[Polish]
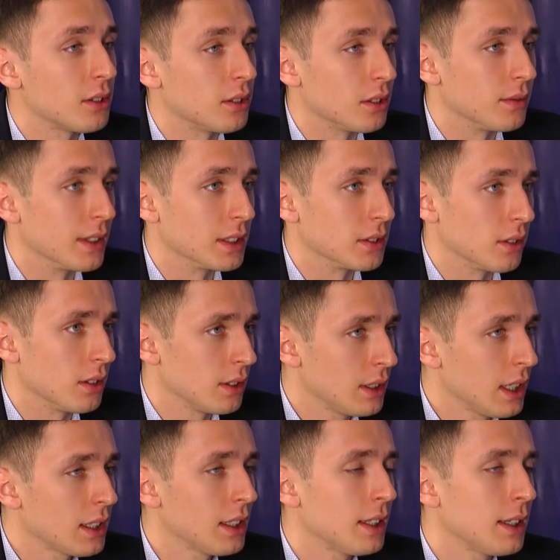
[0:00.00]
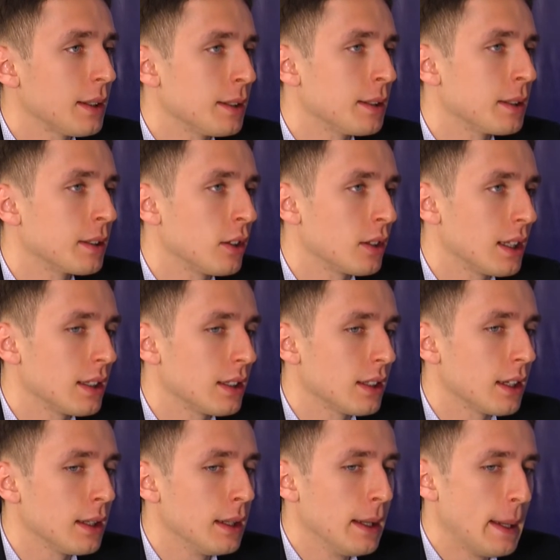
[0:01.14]
jako inwestor? Jakie
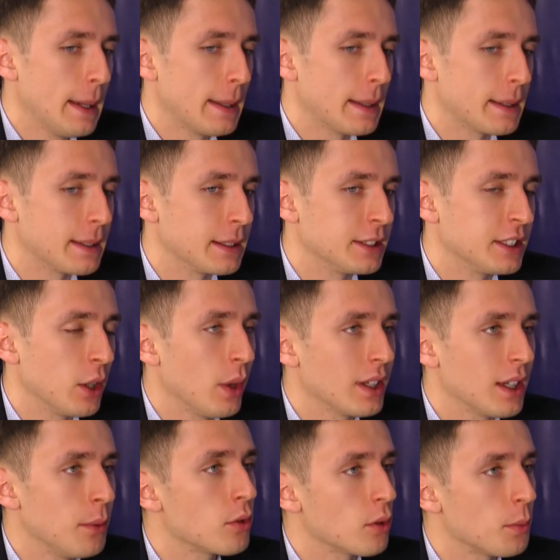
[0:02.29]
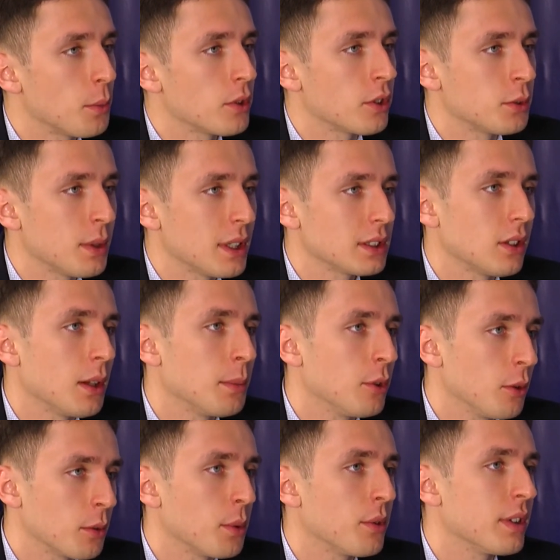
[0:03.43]
konkretnie działania działania mogłoby podjąć miasto, aby
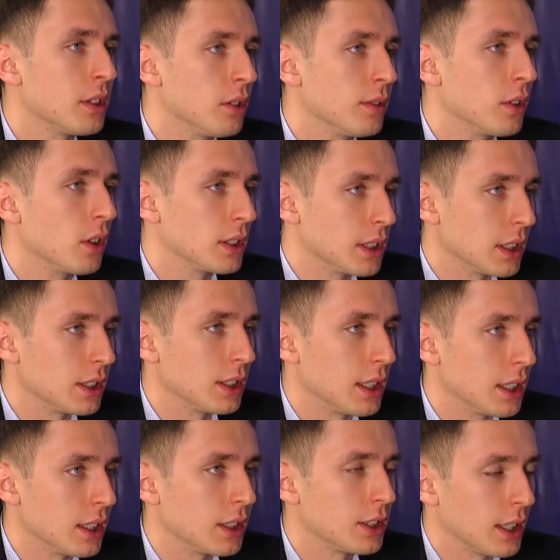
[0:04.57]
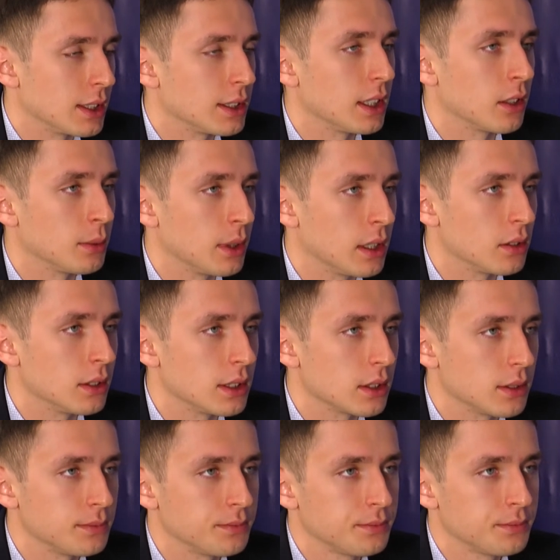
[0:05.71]
odpowiednio wykorzystać tę szansę, jaką daje
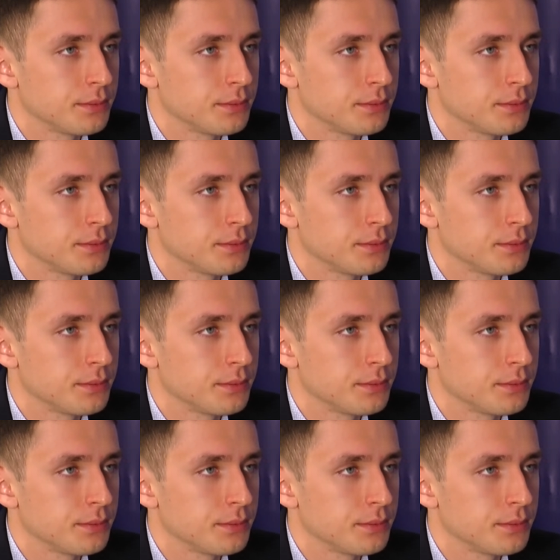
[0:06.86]
lotnisko?